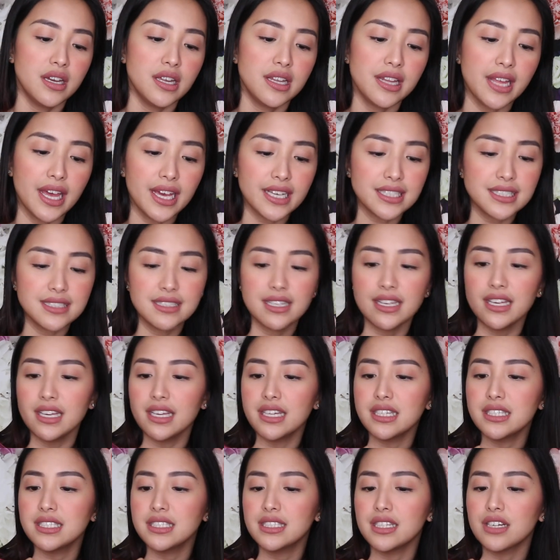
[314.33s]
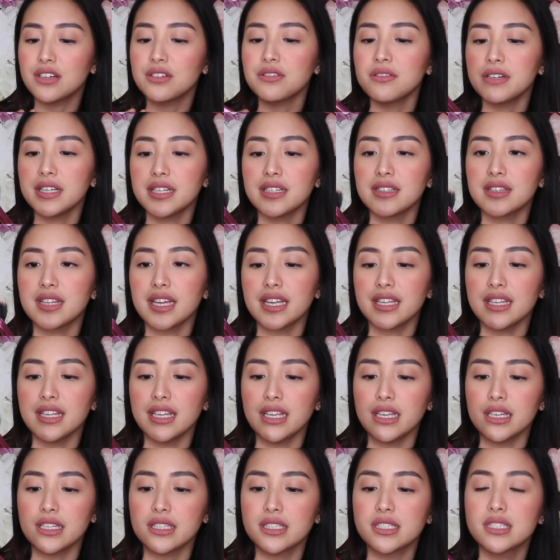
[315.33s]
Next is the Real
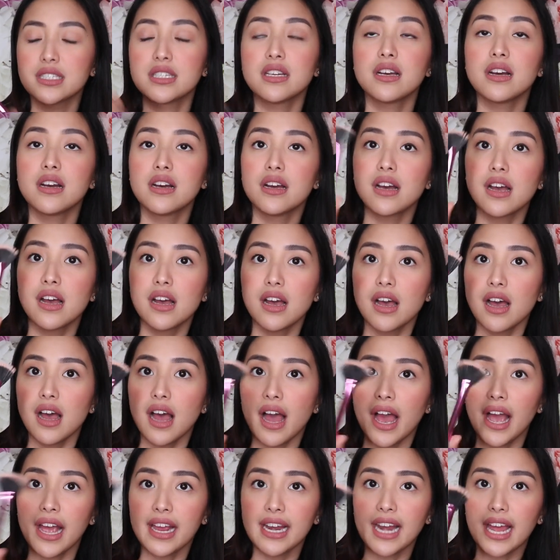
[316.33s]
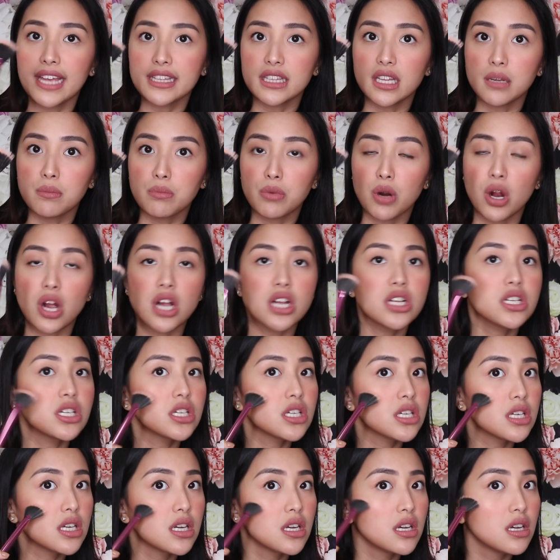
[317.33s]
Techniques highlighting
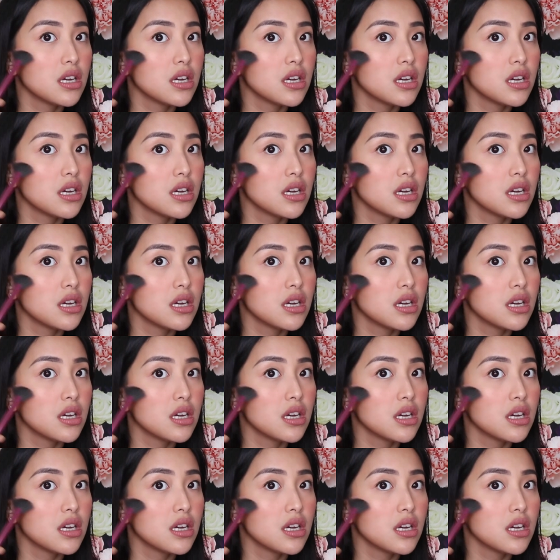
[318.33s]
brush.